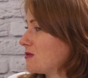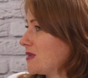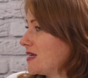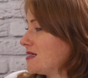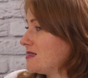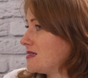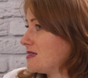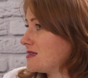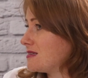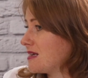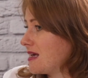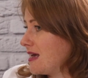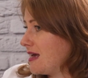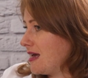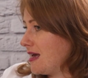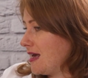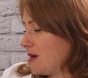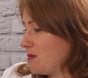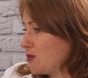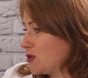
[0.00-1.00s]
são lasers
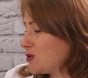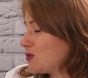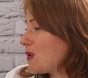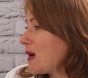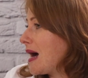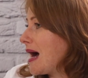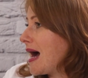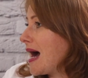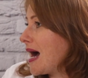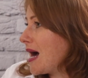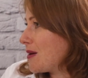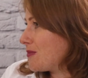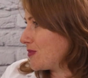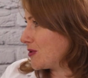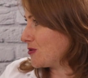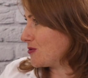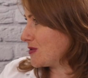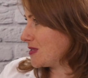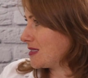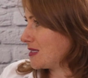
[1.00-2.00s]
é, muito
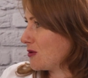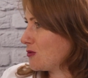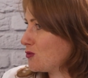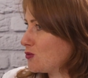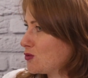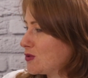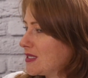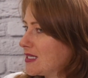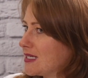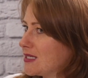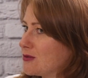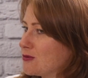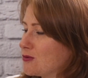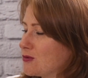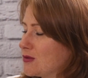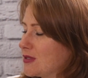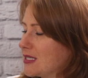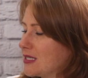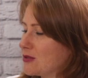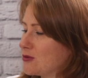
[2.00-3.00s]
rápidos, então o dano,
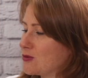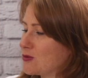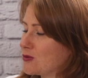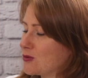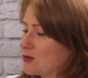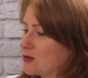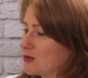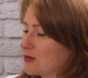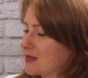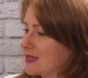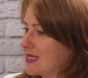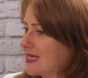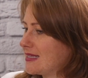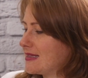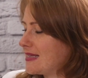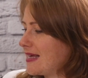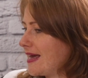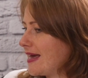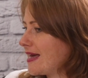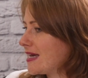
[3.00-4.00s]
o dano da
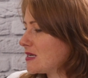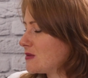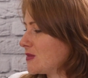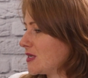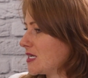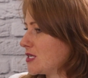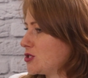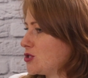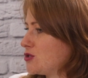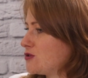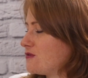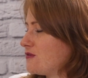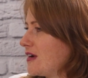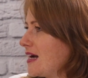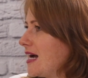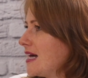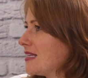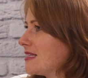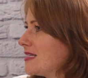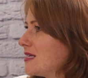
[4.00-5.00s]
derme que a gente
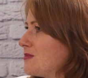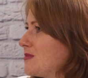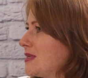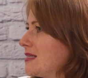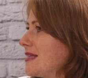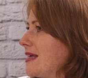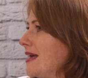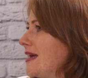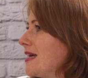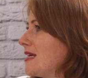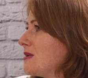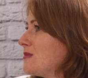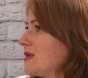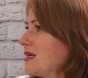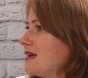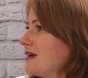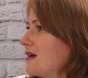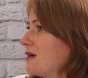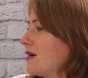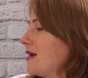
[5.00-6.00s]
fala, da
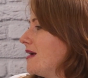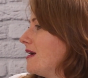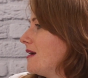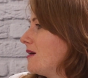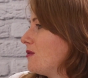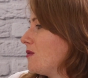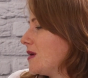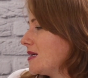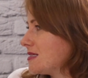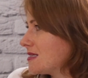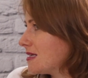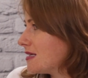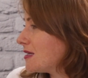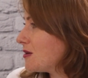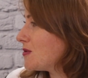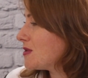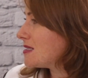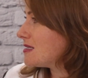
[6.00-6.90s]
epiderme, é, quase que não